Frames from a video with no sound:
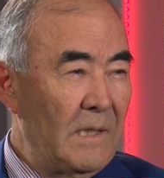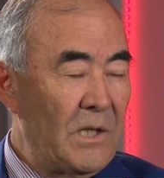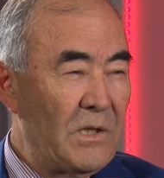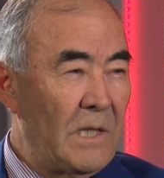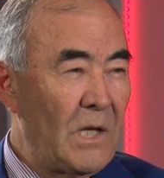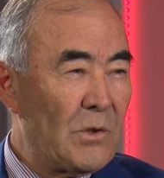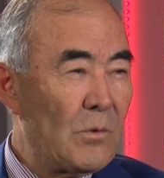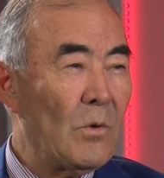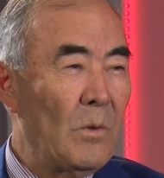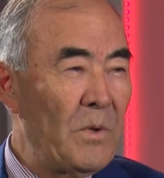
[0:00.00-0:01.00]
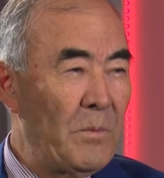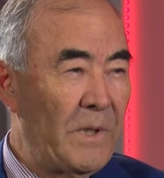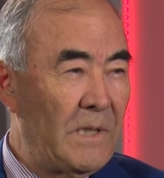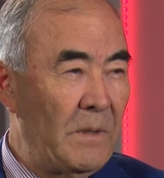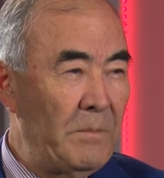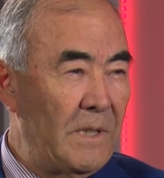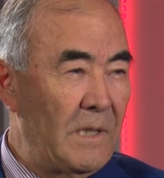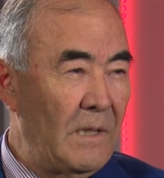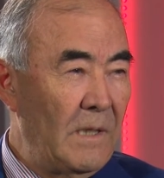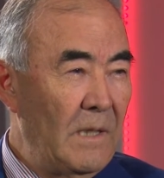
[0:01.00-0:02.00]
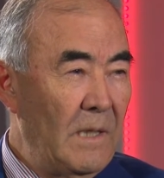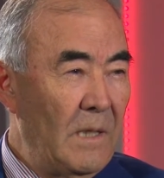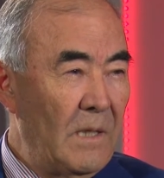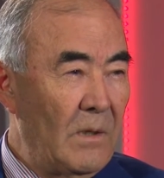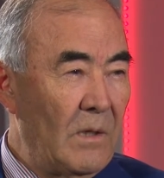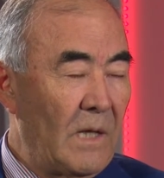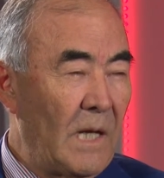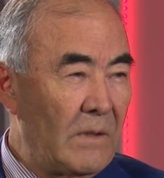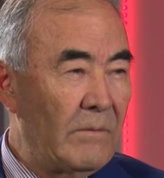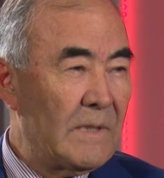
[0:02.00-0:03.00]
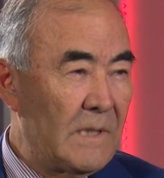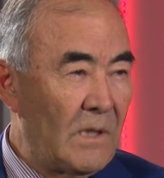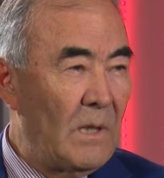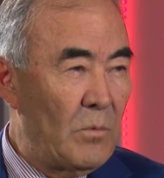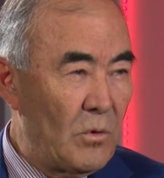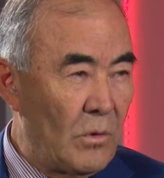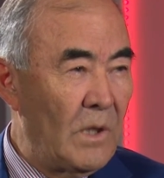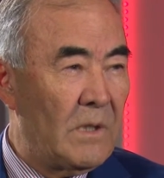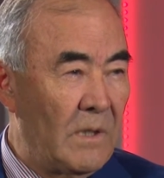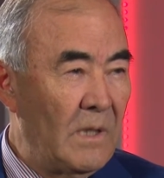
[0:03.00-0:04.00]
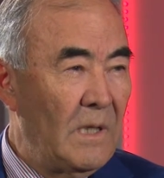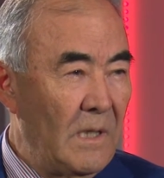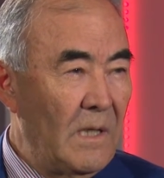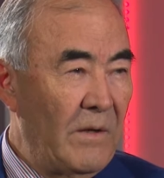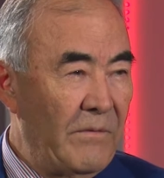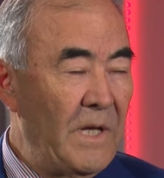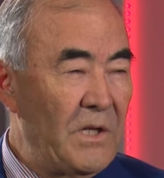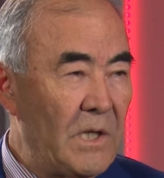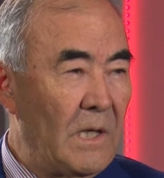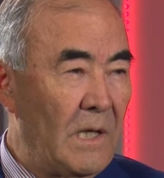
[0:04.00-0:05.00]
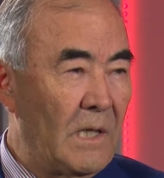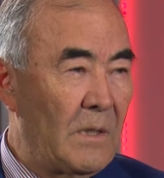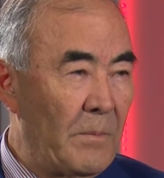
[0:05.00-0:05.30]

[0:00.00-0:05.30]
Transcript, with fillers: значит, наш скромный потребитель э, радовался тому, что эта вещь или эта